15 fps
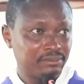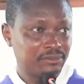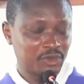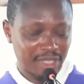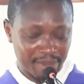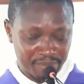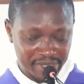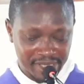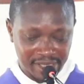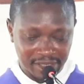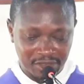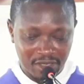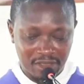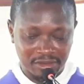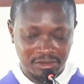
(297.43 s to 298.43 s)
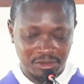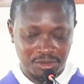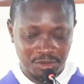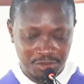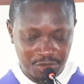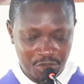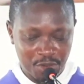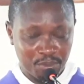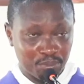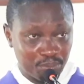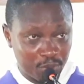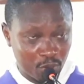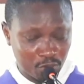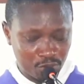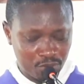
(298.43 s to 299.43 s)
de la miséricorde de Dieu
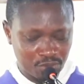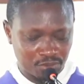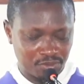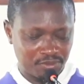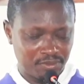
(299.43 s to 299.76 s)
pour nous.